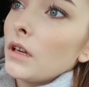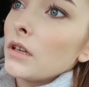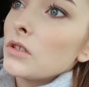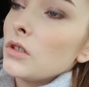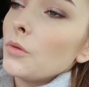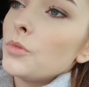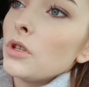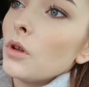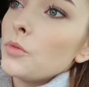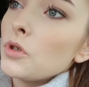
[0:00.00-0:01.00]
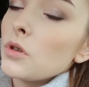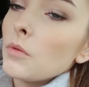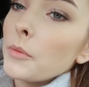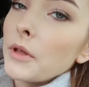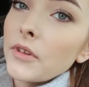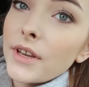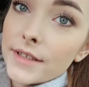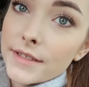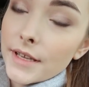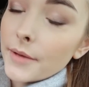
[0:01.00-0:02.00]
Także dobrze, dobrze, że mam
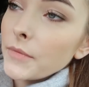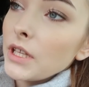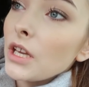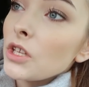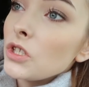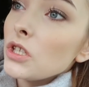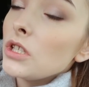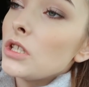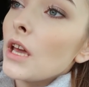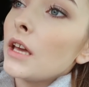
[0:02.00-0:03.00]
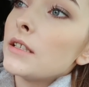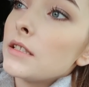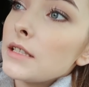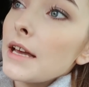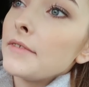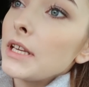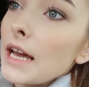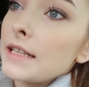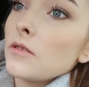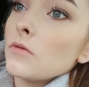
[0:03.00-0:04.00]
nawigację. Jeździcie z
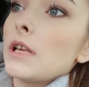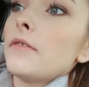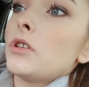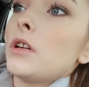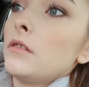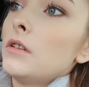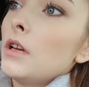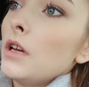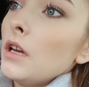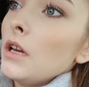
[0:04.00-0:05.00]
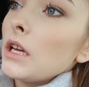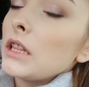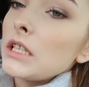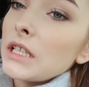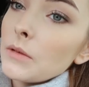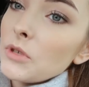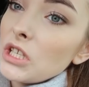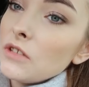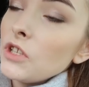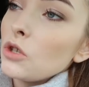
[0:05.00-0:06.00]
nawigacją zawsze. Ja też czasami
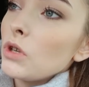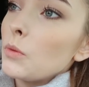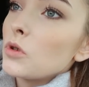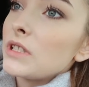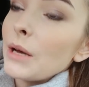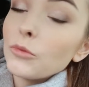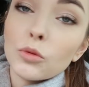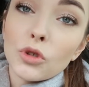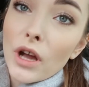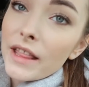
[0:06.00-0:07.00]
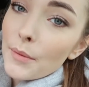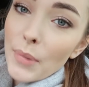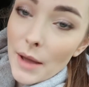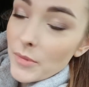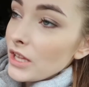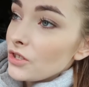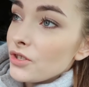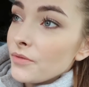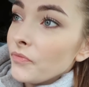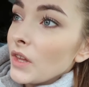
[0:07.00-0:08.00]
się dziwnie czuję, bo znam tą drogę na
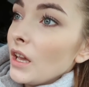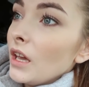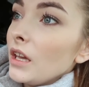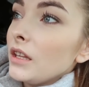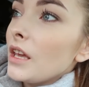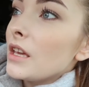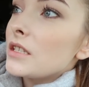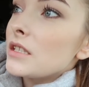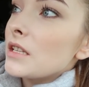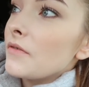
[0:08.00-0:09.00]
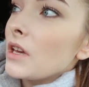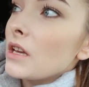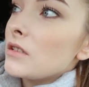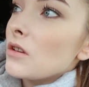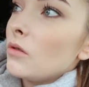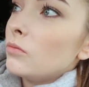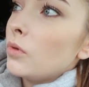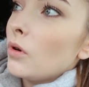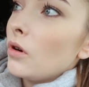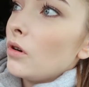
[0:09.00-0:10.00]
pamięć, i nie jeżdżę z nawigacją,
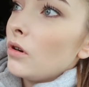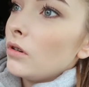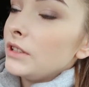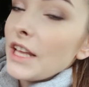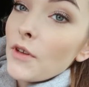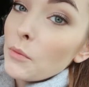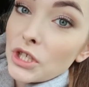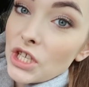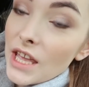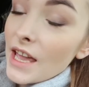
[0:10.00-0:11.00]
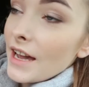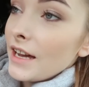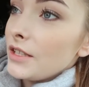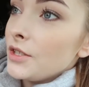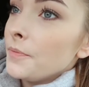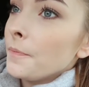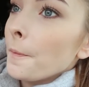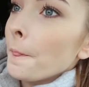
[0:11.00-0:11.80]
bo nie wiem gdzie jechać.